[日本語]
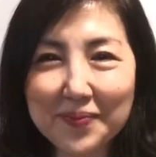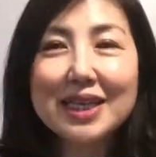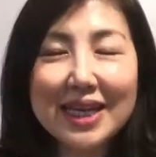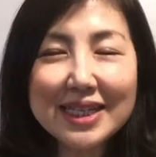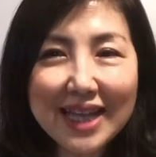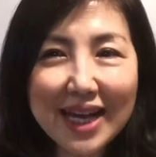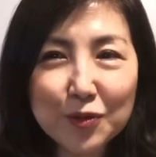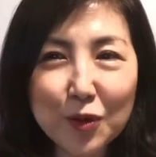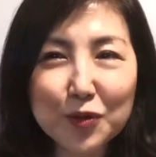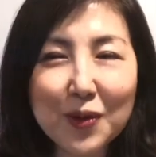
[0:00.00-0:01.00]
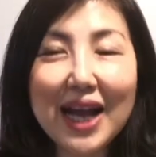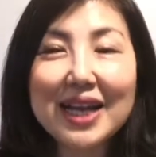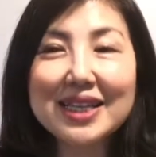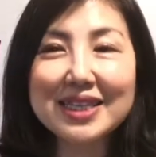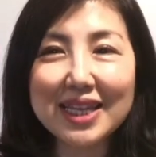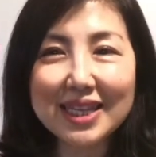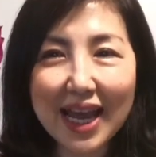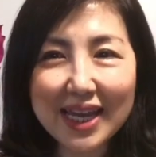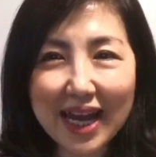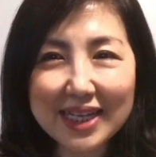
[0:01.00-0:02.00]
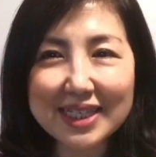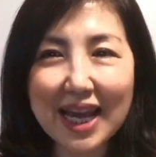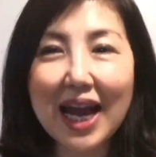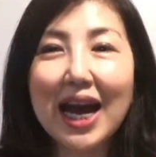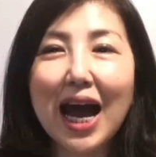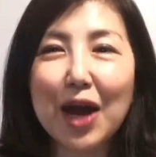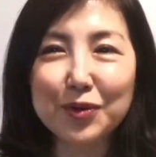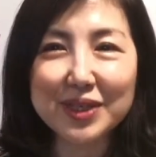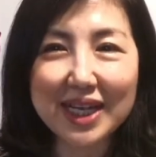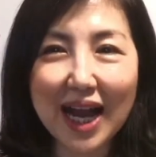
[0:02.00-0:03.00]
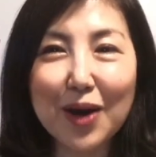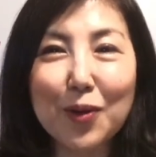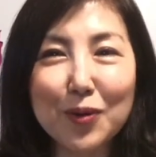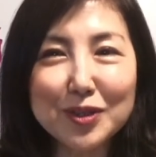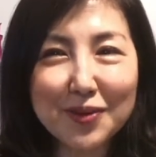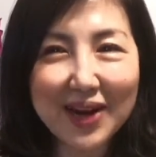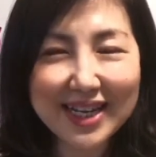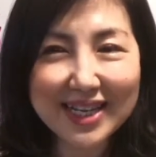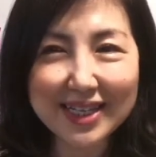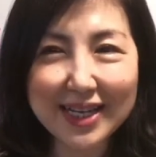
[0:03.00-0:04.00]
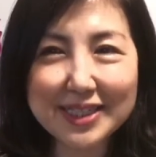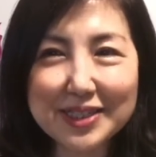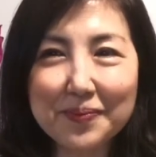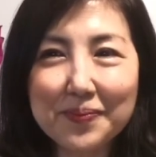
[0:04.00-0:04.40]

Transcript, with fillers: 原産国は熱帯アジア、アフリカ、オーストラリアです。